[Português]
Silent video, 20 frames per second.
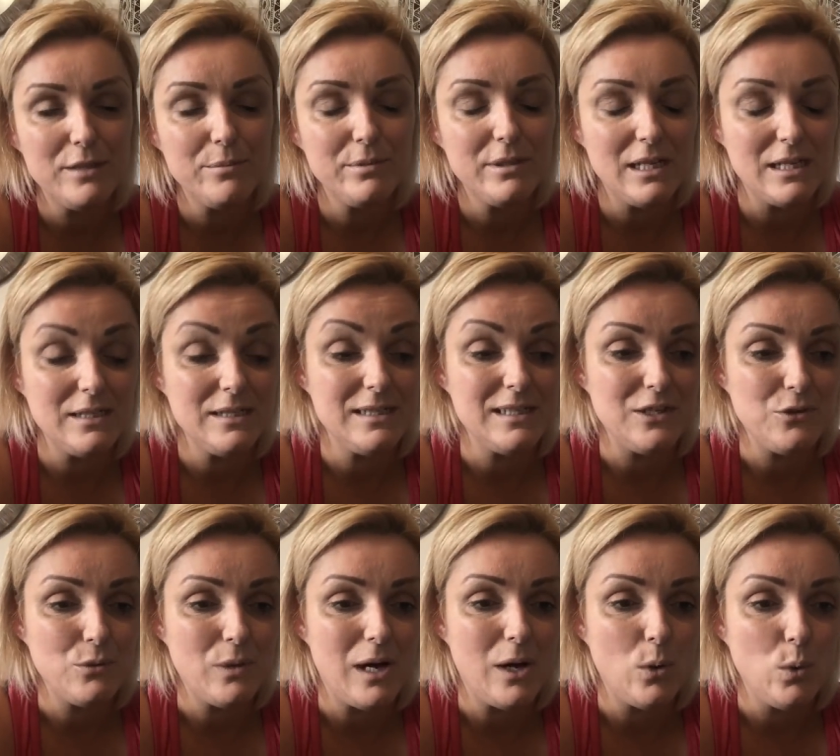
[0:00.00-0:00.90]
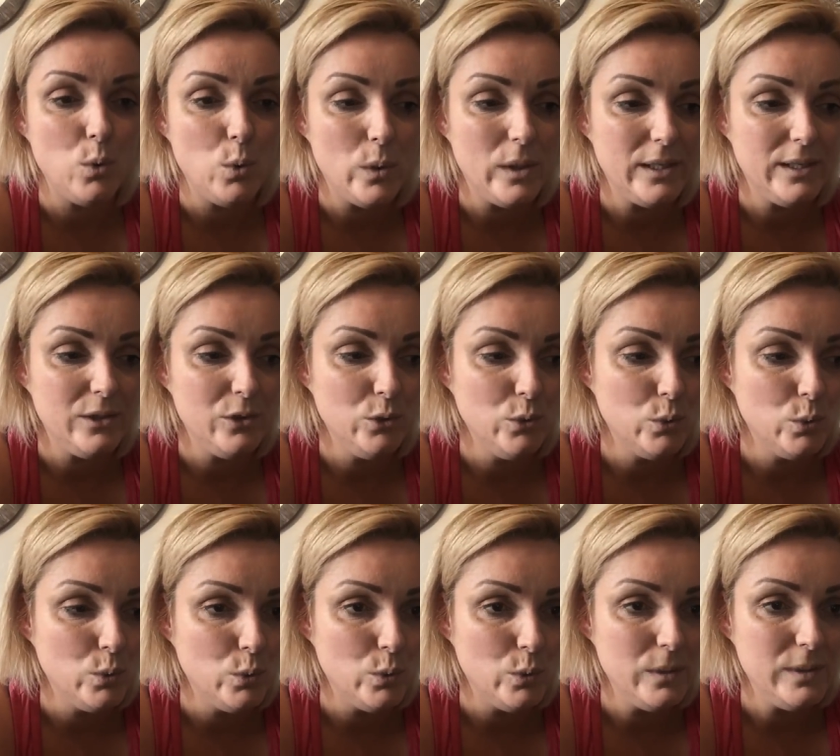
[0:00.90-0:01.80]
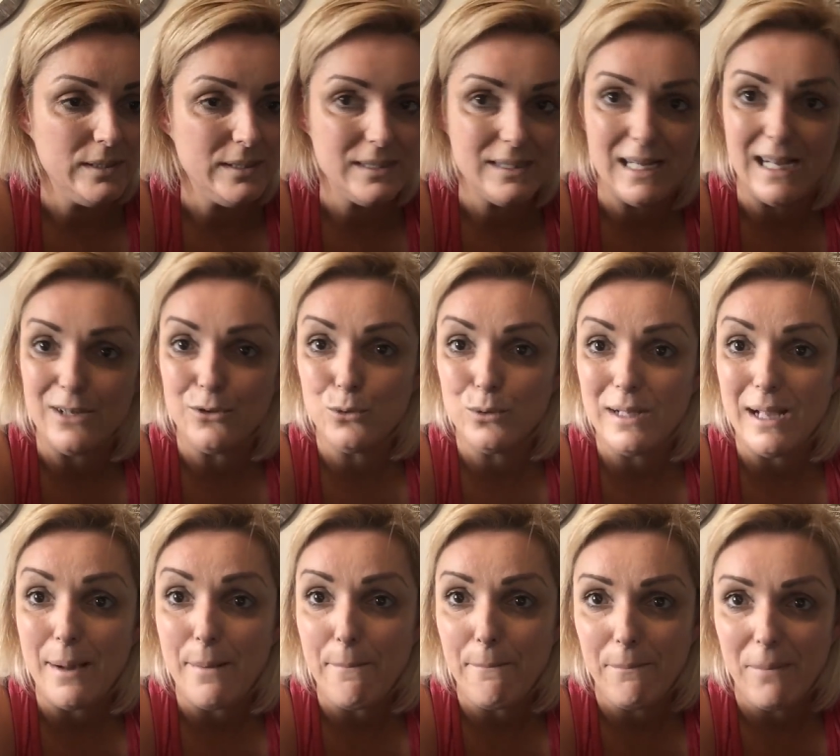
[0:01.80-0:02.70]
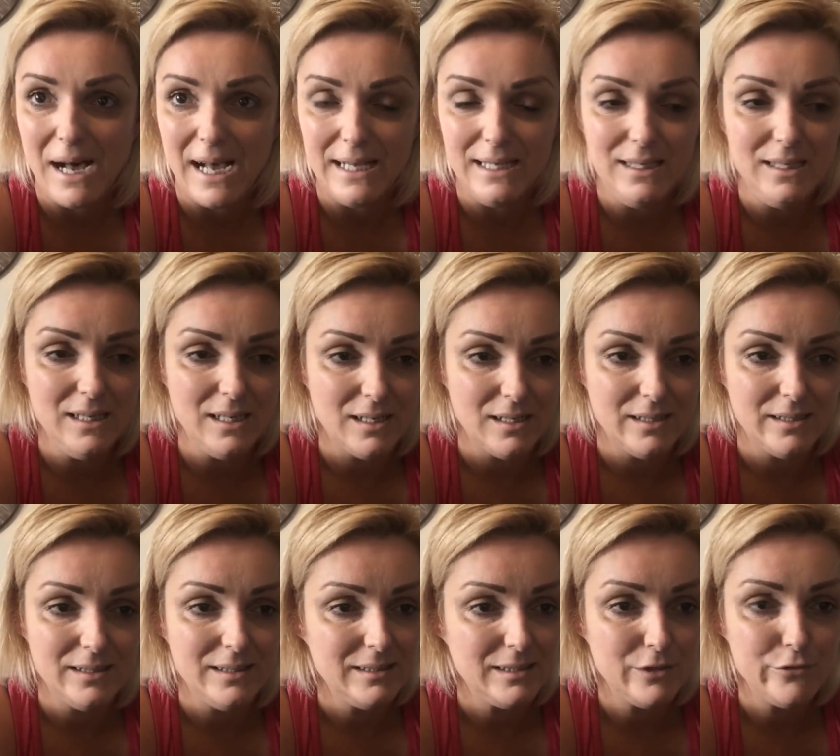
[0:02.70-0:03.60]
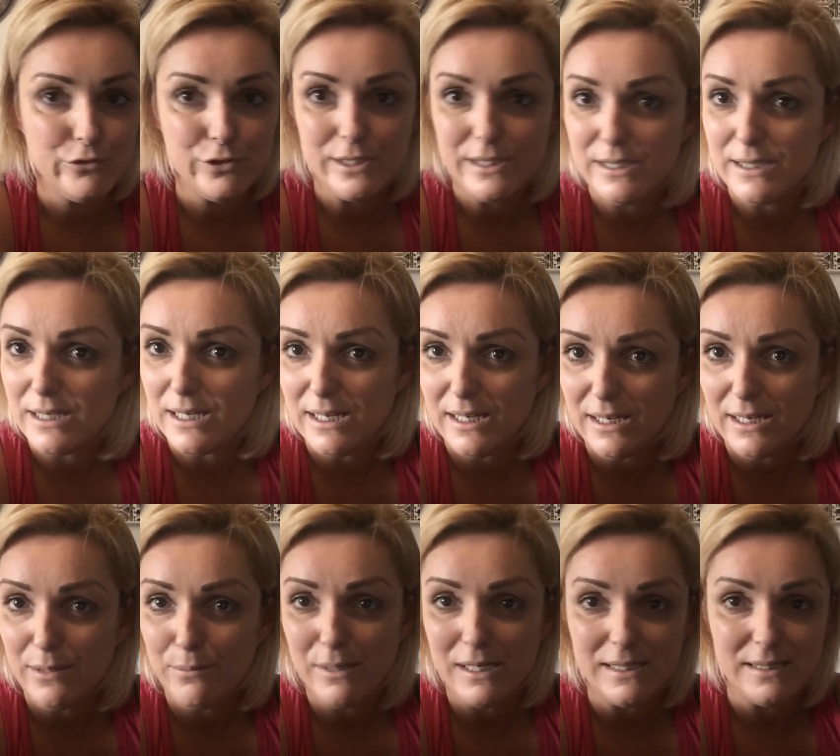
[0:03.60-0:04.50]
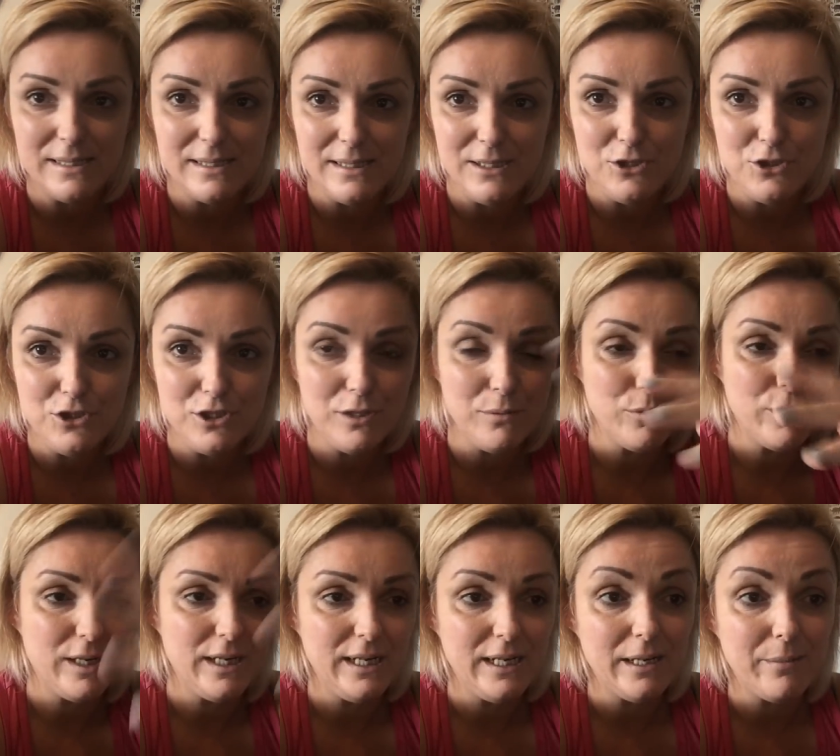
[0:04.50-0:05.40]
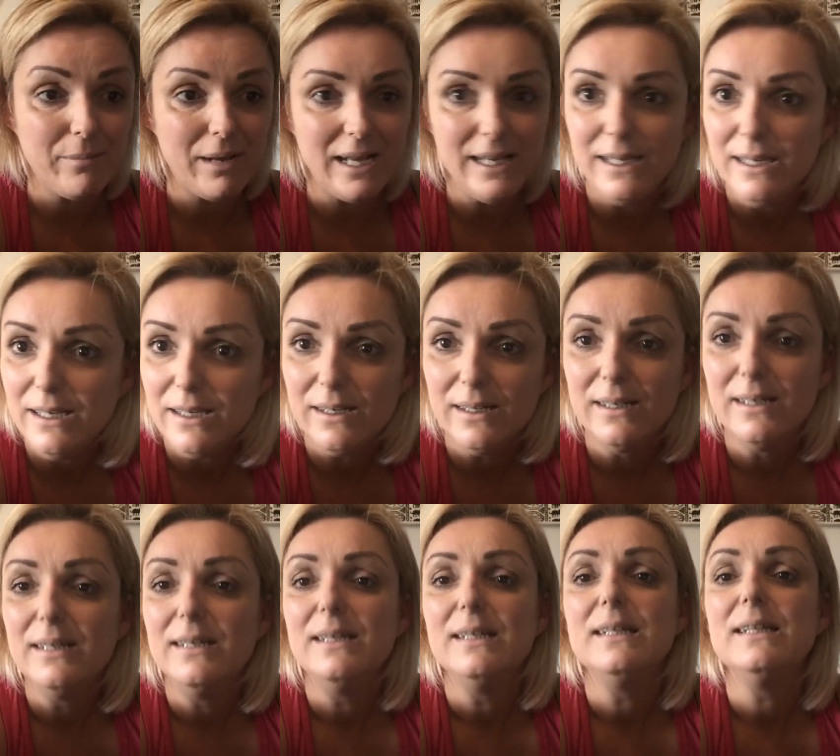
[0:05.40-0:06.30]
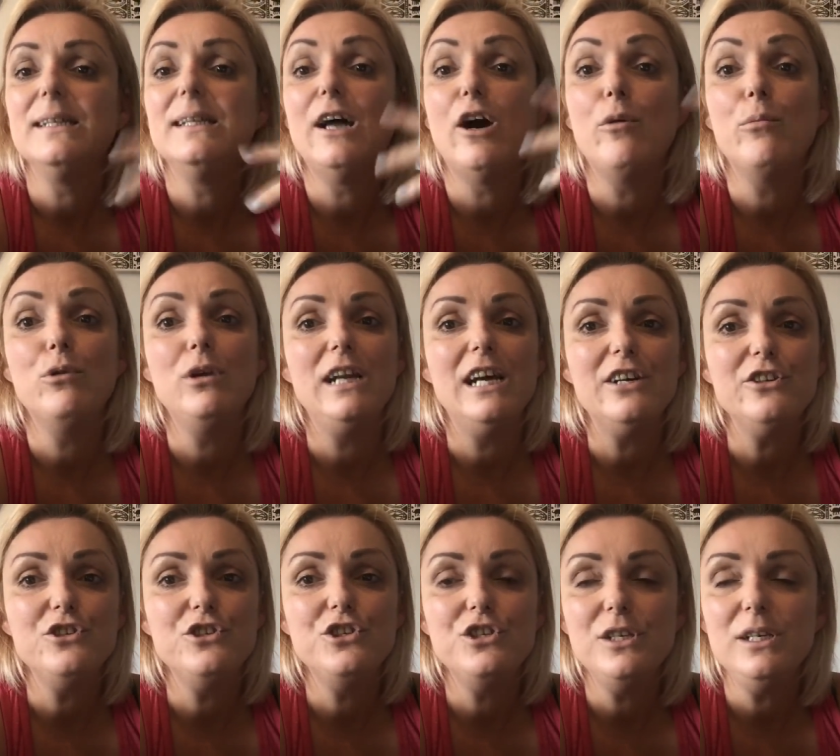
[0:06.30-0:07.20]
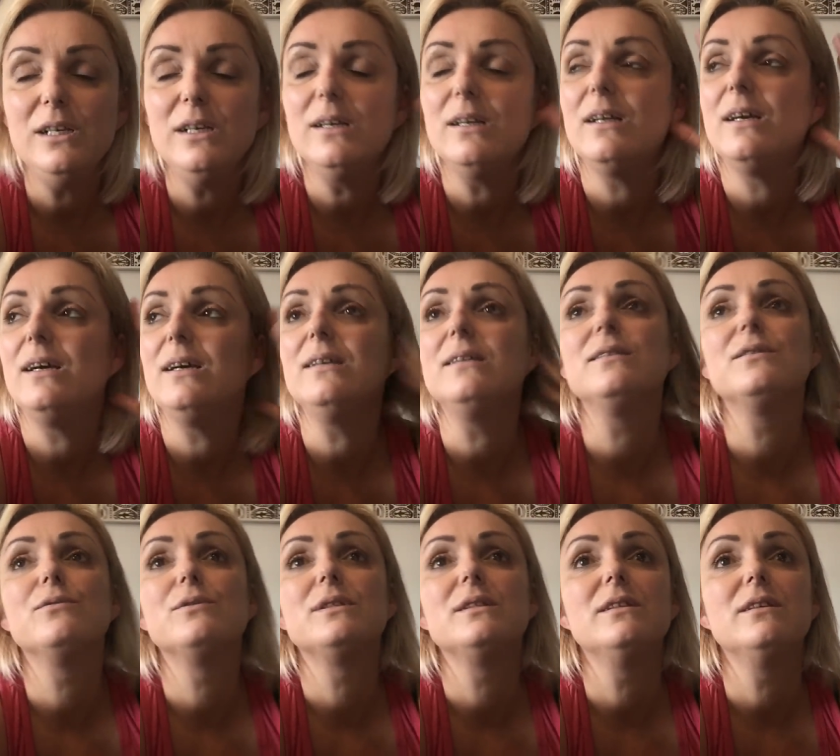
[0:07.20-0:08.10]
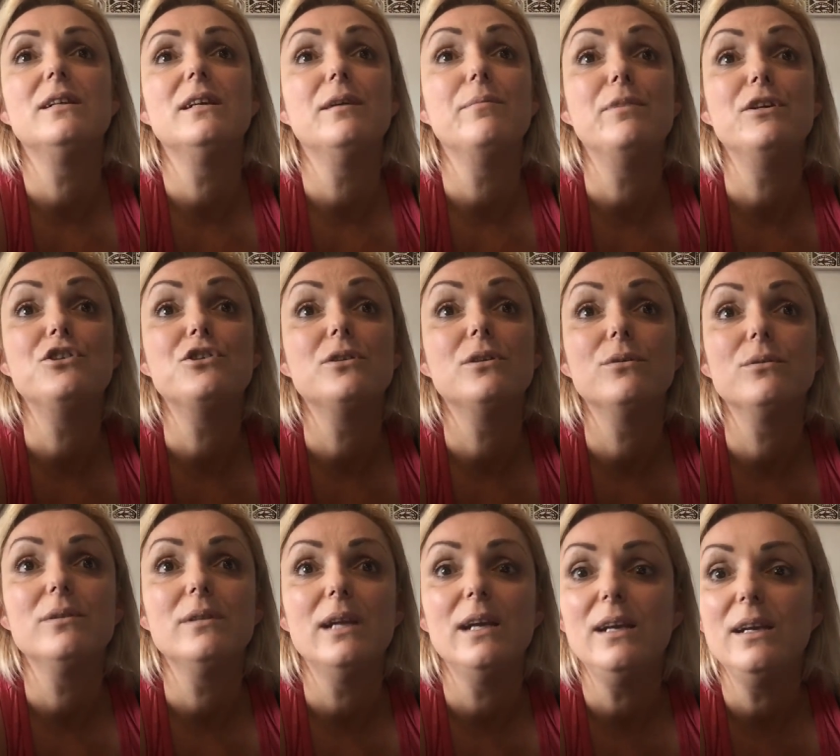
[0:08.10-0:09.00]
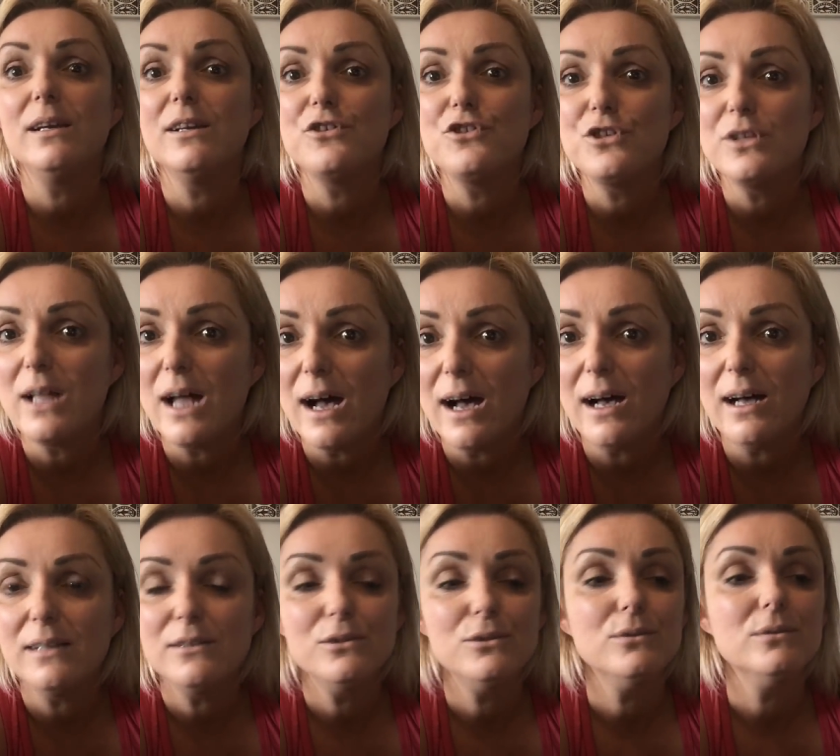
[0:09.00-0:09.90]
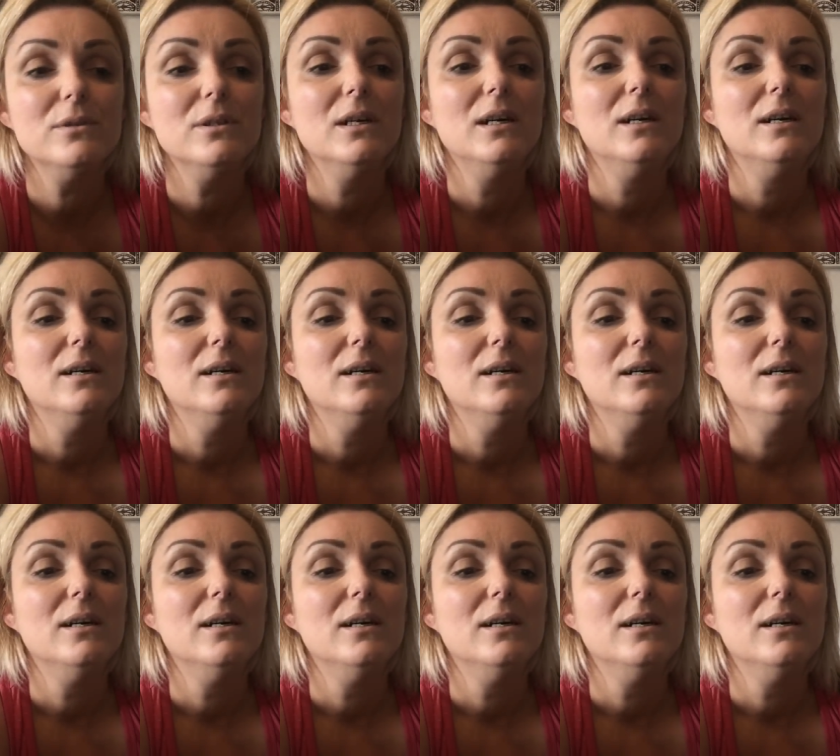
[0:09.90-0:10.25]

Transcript: a deputado estadual do estado da Bahia. Então você que me assiste, que mora aí na Bahia, dá uma olhadinha, né? Se você de repente não tem candidato,